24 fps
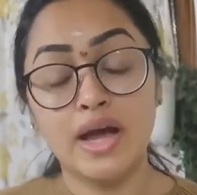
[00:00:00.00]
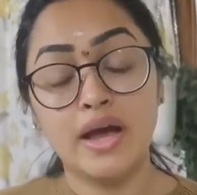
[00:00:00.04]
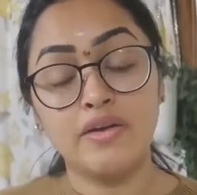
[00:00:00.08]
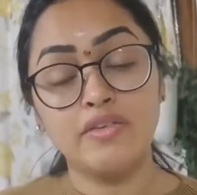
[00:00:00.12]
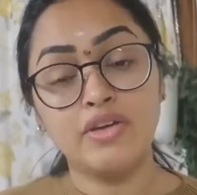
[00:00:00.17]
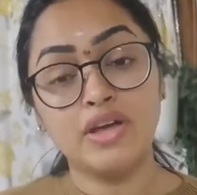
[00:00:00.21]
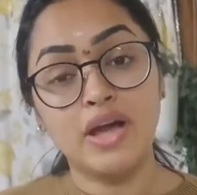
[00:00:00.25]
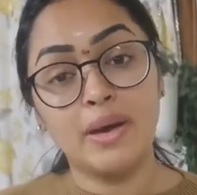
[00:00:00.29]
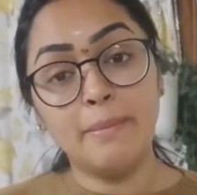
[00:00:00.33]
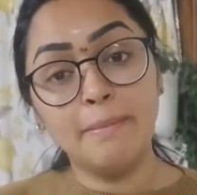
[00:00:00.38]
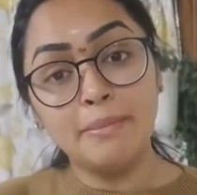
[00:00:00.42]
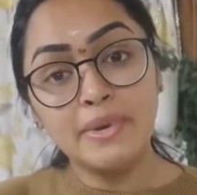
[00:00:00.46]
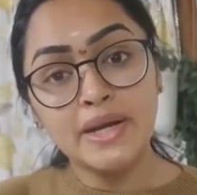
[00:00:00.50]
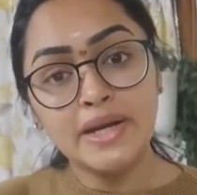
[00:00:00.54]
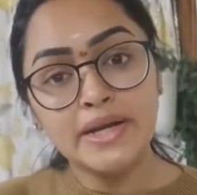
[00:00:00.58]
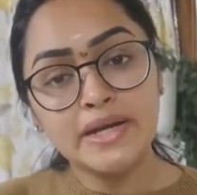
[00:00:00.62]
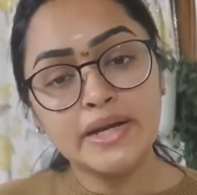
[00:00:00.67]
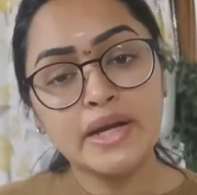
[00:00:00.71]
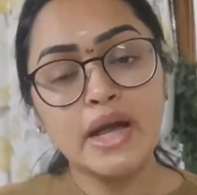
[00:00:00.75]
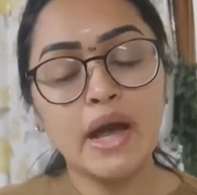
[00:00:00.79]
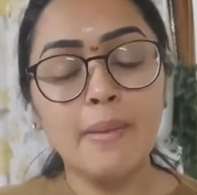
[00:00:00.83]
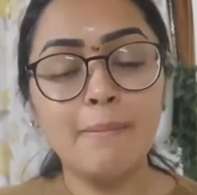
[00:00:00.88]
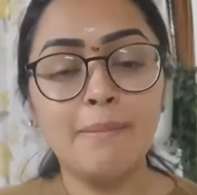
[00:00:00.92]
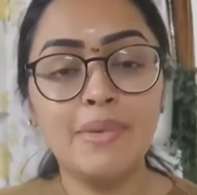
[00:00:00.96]
అవి
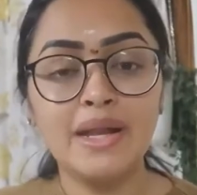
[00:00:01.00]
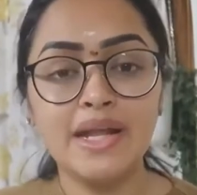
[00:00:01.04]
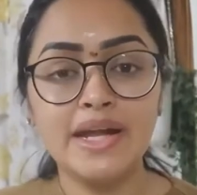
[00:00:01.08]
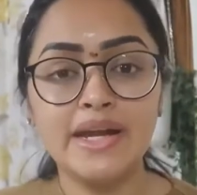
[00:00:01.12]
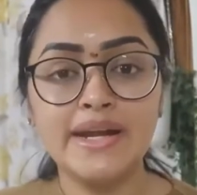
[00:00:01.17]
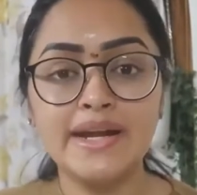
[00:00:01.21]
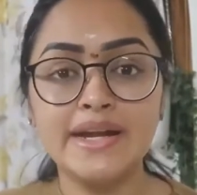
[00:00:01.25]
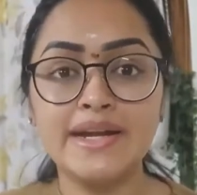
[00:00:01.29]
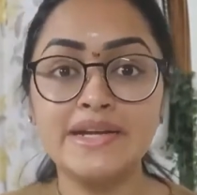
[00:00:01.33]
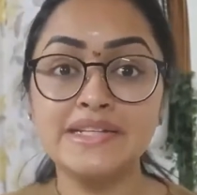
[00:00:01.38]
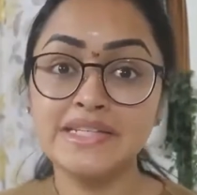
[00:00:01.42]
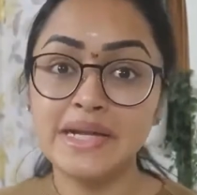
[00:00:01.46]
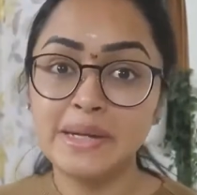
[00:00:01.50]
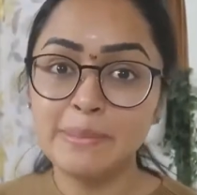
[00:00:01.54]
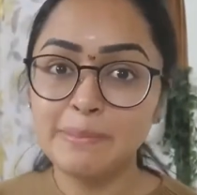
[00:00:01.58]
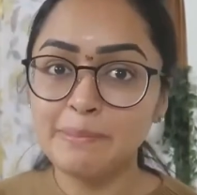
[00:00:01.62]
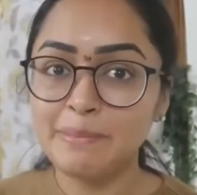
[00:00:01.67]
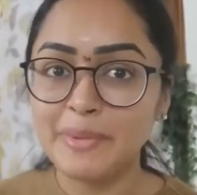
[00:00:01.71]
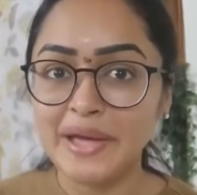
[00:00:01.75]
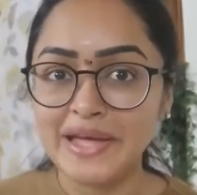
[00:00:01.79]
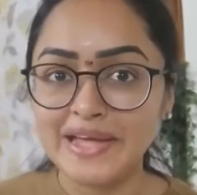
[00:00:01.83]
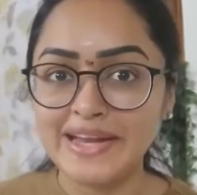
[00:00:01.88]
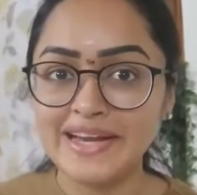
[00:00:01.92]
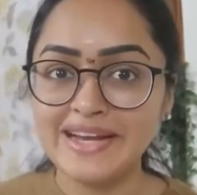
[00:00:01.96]
కంప్లీట్ గా బ్లేడ్లెస్ అండ్
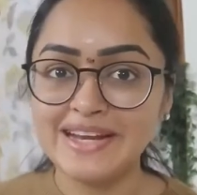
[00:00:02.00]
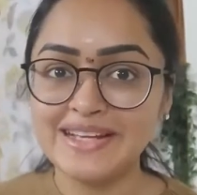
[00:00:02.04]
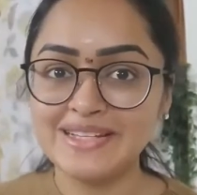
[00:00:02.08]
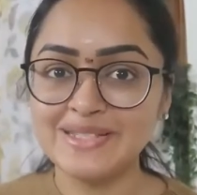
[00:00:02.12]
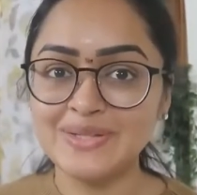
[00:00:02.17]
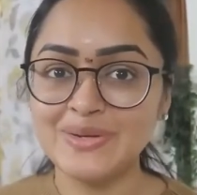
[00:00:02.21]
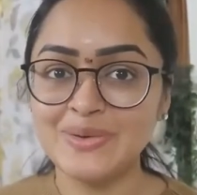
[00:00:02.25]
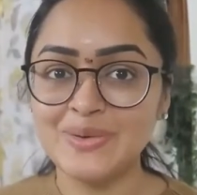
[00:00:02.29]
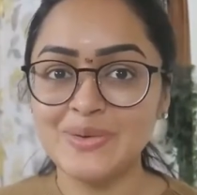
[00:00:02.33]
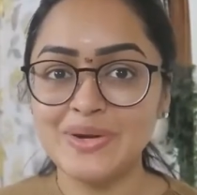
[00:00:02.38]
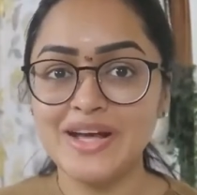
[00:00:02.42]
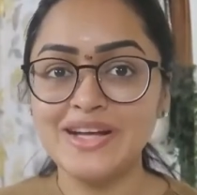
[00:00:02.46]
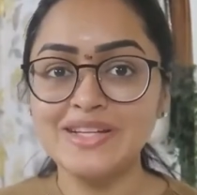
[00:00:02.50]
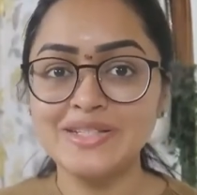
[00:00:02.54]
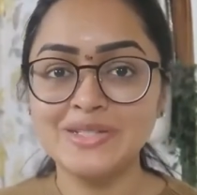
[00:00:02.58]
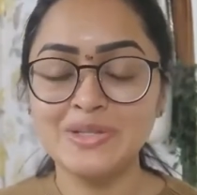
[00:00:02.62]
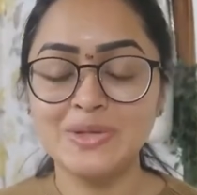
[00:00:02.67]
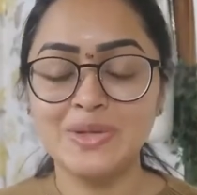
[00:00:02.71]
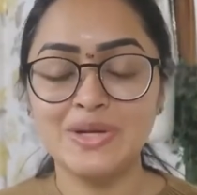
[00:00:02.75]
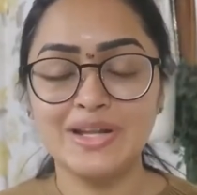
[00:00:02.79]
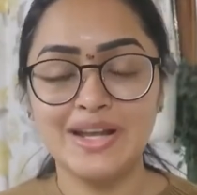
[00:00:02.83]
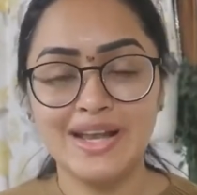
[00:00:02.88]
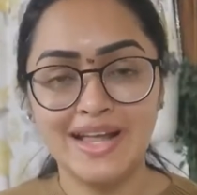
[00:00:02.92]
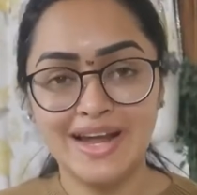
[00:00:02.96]
పెయిన్లెస్ కూడా
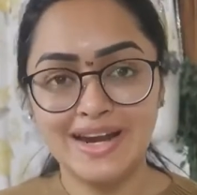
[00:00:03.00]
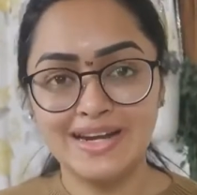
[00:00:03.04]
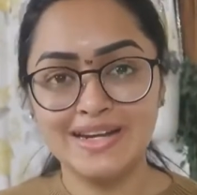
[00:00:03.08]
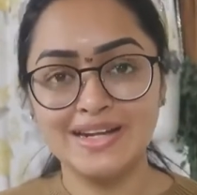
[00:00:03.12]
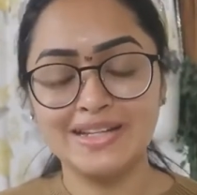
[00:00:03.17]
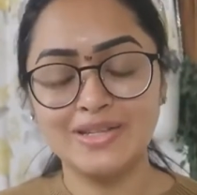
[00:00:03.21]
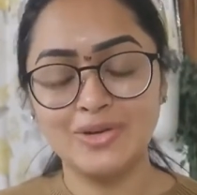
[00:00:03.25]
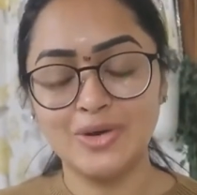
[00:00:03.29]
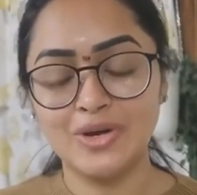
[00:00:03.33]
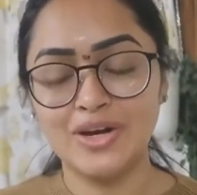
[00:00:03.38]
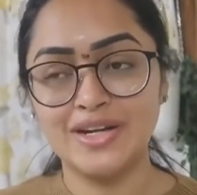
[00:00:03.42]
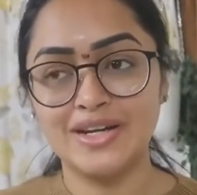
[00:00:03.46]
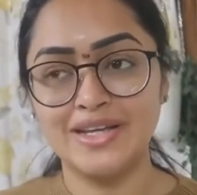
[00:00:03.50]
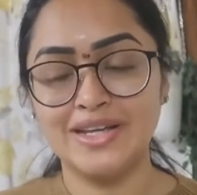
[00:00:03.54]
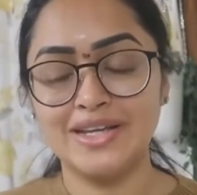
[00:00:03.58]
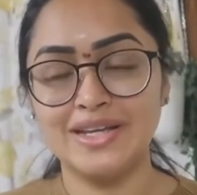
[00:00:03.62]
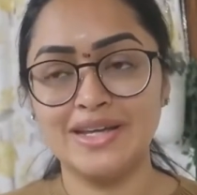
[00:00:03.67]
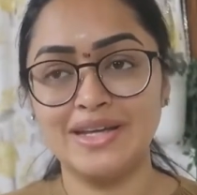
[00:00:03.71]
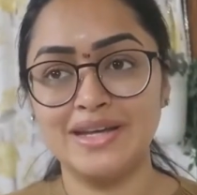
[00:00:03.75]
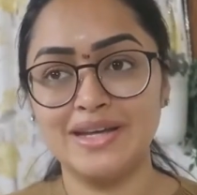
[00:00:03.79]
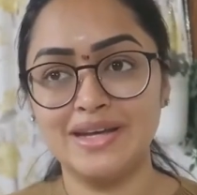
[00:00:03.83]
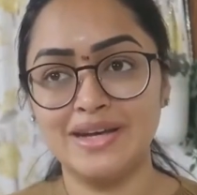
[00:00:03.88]
సో ఇలాంటిది ఒకటి